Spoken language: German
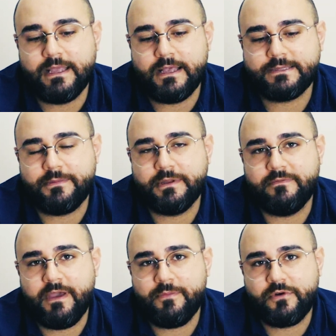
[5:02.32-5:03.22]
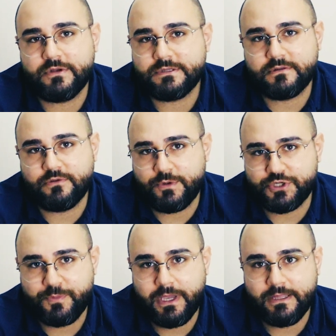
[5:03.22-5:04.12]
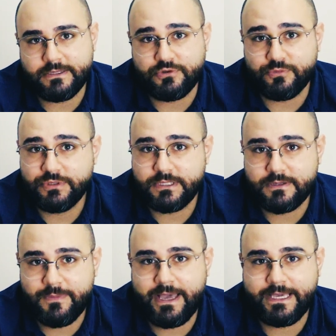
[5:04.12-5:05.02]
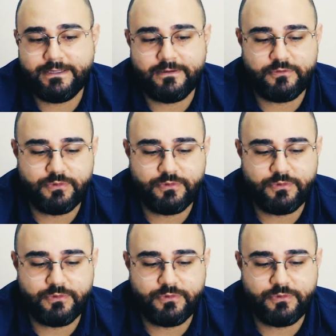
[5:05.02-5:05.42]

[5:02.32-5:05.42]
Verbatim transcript: das aber die Werbekosten überspringt. Also du musst das immer rechnen.